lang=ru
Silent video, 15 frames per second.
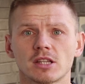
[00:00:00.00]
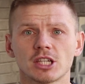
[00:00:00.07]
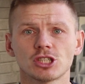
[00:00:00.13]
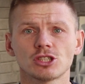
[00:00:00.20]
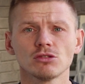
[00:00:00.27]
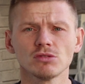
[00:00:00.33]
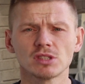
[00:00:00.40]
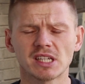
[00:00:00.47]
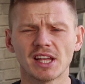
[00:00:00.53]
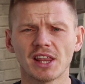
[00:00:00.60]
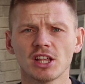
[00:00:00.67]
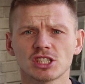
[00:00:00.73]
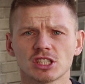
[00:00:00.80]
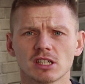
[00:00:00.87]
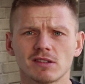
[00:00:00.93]
Начну с
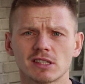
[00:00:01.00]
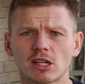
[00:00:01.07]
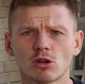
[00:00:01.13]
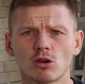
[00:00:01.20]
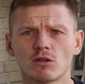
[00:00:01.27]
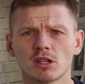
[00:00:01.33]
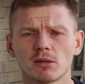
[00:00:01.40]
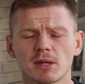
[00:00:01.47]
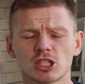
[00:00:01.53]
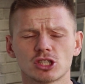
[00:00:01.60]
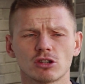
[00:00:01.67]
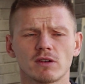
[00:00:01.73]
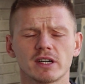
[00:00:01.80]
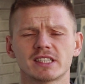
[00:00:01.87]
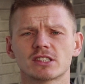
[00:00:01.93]
лирического такого
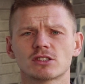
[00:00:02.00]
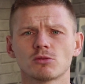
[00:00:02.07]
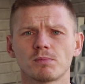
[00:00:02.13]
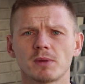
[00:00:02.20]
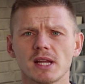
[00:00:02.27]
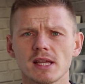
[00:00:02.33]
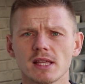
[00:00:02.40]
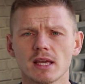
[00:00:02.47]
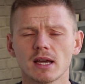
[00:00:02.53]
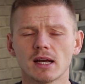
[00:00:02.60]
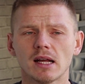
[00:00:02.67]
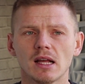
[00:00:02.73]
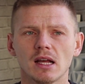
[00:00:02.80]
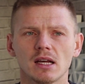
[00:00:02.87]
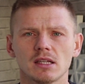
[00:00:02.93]
небольшого
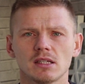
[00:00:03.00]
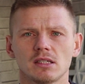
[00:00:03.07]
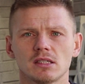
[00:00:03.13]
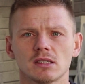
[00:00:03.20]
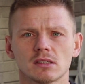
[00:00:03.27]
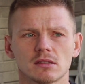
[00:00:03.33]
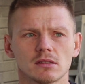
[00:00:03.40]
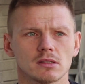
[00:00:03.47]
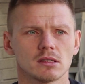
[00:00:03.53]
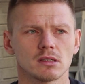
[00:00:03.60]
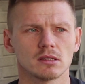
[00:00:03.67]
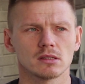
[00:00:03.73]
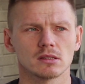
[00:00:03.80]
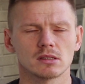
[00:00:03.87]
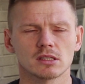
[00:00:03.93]
отступления и
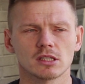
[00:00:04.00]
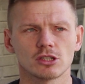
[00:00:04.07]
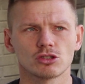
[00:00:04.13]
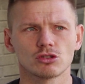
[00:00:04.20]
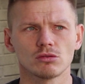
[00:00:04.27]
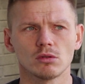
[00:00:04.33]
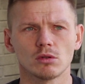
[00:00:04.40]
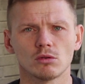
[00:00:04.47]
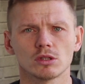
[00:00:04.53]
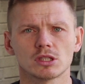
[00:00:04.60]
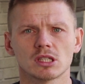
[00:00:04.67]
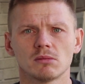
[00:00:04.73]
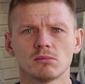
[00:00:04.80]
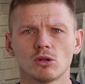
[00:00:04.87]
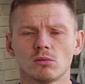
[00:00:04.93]
э, скажу о
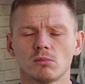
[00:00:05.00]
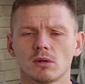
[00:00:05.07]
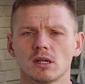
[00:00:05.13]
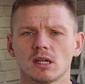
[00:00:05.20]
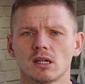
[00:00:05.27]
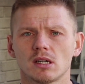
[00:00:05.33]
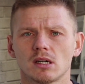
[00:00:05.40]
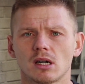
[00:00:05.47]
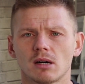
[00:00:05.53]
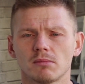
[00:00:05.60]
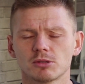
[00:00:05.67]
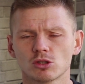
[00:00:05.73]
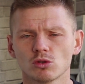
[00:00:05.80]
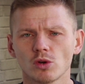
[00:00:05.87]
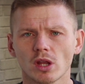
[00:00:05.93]
самом э,
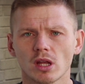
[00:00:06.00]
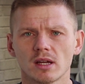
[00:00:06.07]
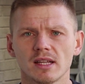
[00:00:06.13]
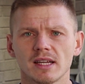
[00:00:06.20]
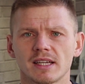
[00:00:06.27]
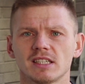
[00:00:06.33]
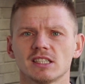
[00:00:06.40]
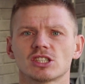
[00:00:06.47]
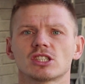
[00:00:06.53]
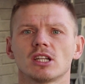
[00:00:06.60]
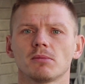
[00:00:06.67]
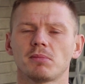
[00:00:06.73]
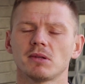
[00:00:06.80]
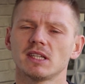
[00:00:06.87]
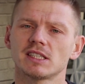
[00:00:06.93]
обзоре. Я
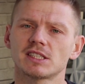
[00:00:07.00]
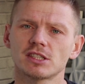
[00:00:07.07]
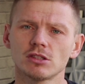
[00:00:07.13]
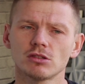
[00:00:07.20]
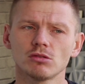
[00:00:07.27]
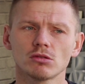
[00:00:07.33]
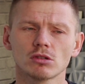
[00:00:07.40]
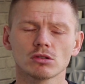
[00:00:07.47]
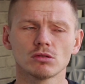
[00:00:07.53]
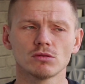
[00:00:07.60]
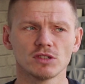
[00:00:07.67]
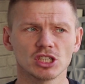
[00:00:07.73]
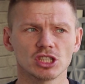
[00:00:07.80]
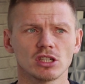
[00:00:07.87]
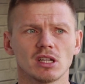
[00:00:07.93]
ждал полноценную игру,
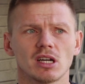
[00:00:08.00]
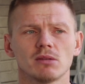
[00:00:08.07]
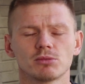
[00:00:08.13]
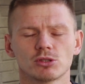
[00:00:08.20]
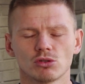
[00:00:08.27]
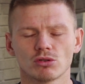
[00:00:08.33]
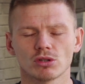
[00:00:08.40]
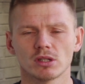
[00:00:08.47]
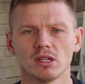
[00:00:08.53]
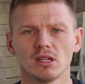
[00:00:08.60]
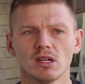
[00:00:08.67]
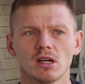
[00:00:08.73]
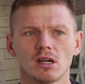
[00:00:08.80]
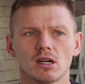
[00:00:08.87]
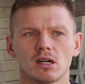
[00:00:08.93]
вышел обзор.
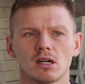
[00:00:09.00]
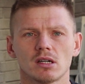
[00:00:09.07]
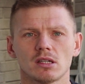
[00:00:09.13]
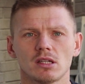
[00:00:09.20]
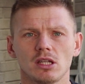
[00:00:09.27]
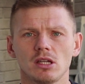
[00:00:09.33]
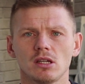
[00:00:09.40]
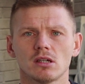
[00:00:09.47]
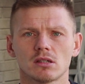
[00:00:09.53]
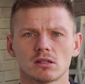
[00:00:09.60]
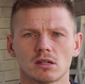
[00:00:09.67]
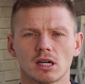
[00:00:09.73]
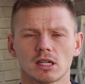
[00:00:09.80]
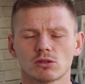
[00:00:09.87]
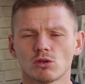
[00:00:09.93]
Э, и
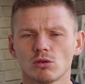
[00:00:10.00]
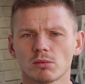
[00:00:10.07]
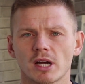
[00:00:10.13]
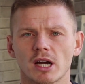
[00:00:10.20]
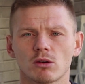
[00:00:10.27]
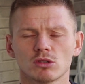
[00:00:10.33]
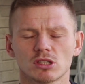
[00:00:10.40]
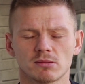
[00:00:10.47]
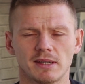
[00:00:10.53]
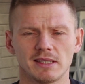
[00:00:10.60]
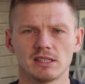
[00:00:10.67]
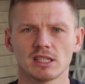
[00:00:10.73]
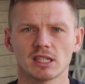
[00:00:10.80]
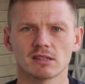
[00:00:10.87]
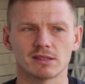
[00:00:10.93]
о том, как он
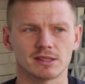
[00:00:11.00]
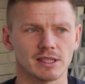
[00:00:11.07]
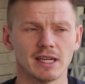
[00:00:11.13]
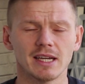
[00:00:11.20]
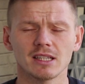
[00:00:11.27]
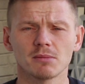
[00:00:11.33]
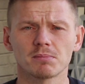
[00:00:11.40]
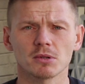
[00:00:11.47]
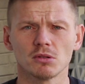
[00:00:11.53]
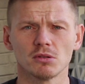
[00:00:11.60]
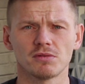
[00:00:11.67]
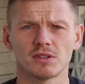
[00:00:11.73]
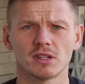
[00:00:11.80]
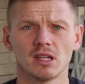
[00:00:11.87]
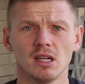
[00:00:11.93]
смонтирован. Я не
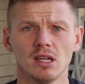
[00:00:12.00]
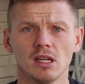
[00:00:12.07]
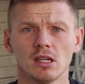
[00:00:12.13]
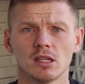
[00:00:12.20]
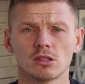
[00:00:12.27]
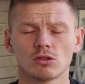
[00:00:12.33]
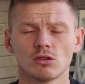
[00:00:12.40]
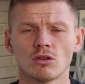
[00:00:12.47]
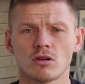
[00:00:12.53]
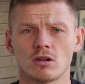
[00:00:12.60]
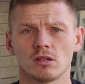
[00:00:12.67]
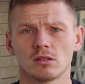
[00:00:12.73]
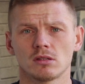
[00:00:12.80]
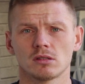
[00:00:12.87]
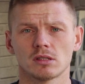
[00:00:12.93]
профи,
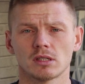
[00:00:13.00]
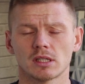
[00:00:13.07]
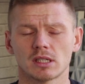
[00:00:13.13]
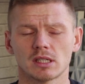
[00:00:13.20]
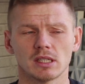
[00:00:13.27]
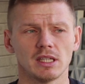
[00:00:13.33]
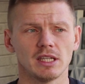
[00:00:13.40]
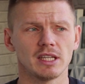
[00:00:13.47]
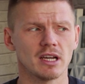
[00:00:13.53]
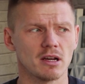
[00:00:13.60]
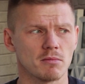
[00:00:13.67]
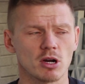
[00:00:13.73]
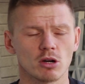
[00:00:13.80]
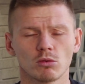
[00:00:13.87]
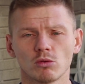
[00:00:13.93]
но э, и я
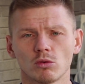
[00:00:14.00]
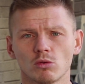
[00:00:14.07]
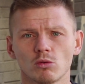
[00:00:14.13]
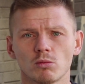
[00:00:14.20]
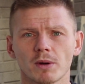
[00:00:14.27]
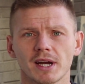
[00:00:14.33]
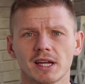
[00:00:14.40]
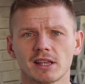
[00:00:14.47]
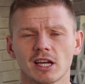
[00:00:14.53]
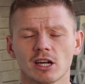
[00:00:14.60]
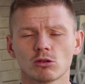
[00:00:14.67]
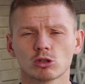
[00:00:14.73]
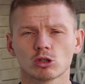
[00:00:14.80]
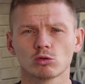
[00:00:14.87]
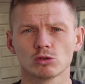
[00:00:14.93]
могу убрать
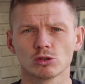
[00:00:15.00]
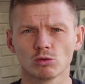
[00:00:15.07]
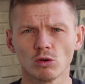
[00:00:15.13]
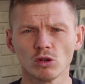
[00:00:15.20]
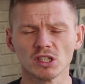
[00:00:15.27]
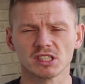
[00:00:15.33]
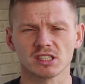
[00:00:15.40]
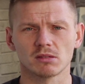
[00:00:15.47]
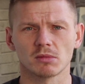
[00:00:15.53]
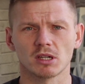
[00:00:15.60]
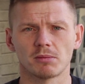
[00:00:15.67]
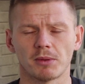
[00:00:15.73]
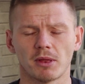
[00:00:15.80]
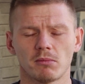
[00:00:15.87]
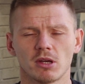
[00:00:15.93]
дорожку с голосом,
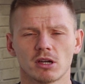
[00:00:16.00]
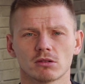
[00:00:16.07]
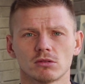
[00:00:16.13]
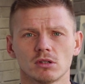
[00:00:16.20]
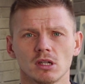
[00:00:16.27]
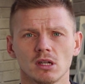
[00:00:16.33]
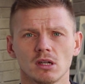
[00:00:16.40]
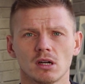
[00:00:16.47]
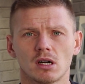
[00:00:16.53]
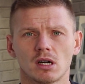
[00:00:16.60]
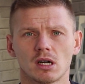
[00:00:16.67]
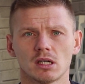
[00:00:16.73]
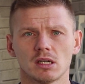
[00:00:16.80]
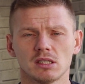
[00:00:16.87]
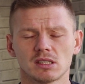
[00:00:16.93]
к примеру,
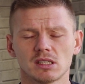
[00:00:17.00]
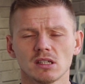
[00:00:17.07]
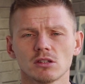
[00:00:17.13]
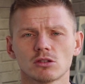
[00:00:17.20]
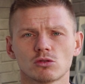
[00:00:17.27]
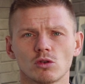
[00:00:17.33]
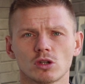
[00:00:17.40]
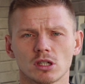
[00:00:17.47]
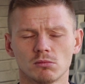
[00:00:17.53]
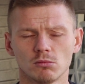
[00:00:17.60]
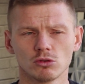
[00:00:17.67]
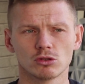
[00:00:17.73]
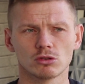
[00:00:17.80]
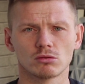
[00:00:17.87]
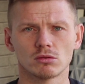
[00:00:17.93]
э, и сделать только
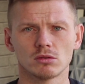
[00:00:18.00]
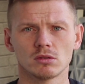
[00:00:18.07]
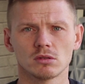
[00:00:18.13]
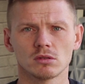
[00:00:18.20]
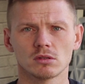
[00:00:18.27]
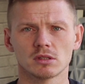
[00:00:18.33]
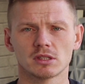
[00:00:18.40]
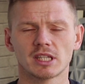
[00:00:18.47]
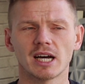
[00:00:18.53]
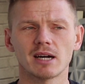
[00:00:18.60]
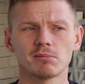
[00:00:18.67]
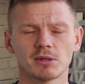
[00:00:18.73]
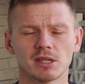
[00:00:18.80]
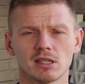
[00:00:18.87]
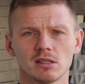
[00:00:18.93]
музыку,
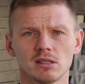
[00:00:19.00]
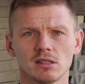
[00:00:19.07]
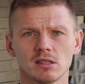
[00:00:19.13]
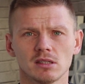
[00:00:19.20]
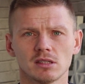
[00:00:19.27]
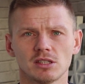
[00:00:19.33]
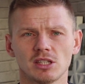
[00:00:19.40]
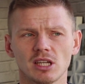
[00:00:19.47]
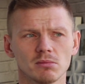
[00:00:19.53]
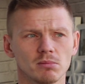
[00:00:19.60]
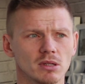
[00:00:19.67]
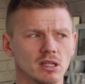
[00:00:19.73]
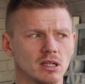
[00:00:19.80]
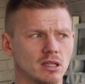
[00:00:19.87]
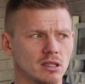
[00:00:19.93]
дабы не
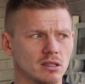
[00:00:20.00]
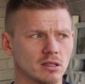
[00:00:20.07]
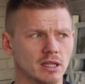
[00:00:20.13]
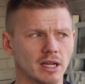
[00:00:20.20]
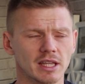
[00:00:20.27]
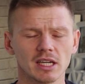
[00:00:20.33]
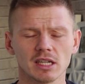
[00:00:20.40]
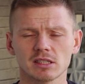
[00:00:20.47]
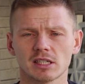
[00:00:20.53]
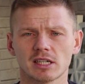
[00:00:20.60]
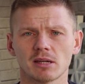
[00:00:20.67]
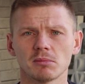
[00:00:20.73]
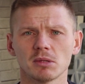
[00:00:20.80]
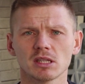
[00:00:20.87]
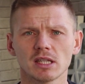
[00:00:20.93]
было каких-то
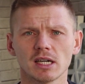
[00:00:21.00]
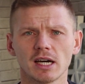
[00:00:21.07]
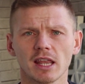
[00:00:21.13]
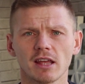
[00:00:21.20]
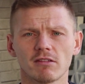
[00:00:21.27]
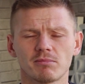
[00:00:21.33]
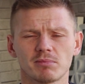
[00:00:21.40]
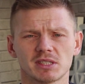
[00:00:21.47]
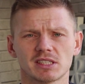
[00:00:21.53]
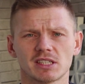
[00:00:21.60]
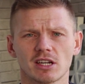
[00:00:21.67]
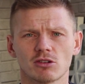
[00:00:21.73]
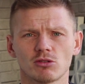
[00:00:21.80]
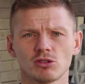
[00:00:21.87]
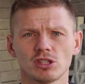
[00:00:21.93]
комментариев
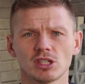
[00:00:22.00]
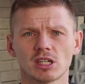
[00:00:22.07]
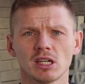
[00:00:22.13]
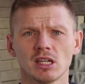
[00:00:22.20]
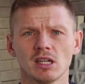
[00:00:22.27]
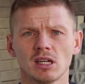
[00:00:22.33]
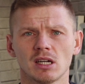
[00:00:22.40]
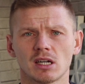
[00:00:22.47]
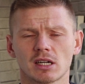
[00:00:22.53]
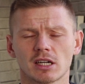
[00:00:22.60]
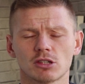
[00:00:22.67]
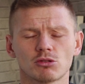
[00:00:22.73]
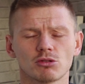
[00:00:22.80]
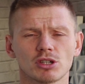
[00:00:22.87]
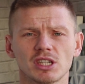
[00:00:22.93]
посторонних, э,
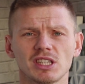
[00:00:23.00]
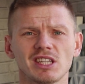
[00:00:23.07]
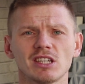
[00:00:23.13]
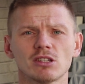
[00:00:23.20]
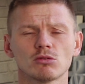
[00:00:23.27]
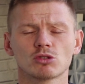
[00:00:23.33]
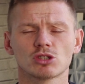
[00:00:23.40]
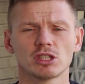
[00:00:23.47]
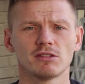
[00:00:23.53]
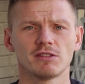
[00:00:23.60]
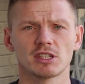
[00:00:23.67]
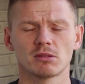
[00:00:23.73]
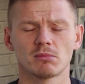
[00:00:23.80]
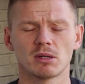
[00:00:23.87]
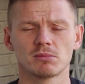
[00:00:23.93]
которые не нужны в
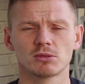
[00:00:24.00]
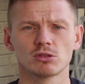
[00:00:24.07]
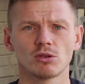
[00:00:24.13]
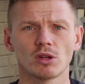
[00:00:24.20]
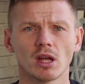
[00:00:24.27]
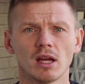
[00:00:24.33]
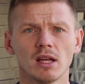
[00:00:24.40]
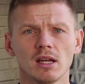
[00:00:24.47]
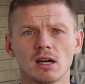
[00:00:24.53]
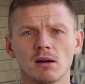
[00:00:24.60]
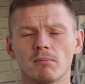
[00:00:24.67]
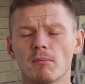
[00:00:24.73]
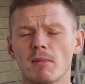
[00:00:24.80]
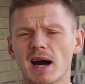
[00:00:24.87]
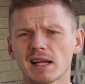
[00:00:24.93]
этом обзоре,
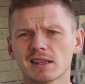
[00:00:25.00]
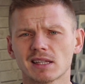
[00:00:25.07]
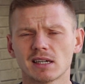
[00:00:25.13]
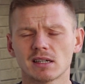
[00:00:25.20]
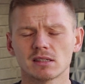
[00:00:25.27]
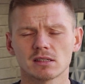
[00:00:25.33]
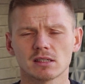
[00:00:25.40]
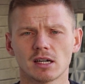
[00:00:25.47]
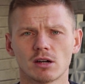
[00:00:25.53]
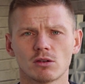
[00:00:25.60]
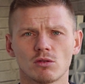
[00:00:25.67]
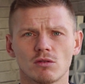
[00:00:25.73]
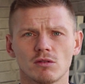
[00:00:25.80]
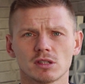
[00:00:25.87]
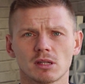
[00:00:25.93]
мата
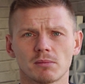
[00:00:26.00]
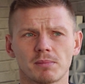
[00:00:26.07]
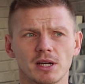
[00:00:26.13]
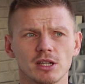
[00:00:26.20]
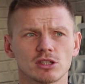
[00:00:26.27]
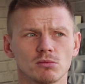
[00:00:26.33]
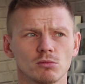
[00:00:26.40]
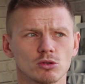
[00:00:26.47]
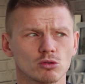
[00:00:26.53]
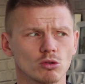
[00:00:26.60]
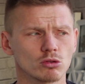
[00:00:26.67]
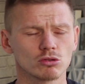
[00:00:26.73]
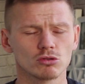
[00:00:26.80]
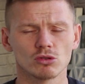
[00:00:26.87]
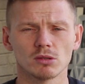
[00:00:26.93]
какого-то. Поэтому
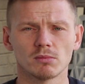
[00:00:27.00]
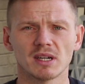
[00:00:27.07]
тот, кто